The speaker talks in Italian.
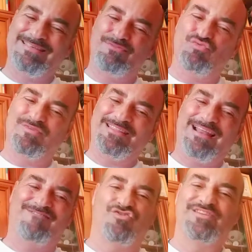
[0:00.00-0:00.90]
diminuita
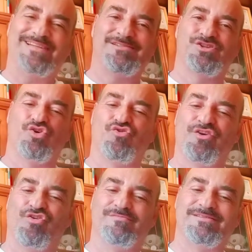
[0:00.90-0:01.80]
la
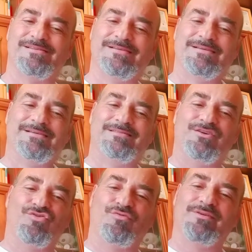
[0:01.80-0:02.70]
foliazione, come
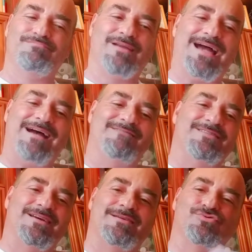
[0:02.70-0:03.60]
dicono quelli
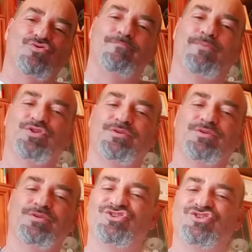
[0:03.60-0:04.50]
bravi, e sono un po' di
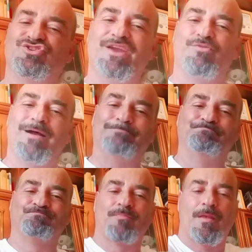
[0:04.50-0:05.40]
pagine in meno, ma
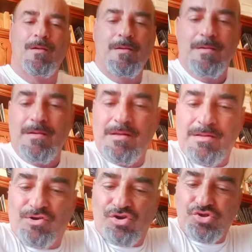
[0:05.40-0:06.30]

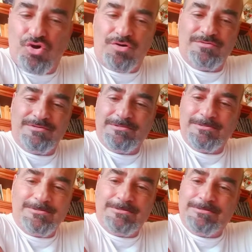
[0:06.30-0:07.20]
non lo so,
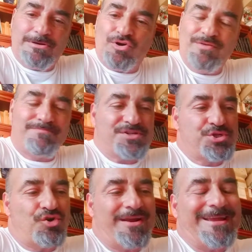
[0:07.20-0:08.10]
eh, ho
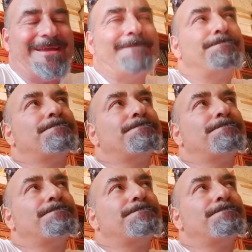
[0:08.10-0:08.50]
l'impressione che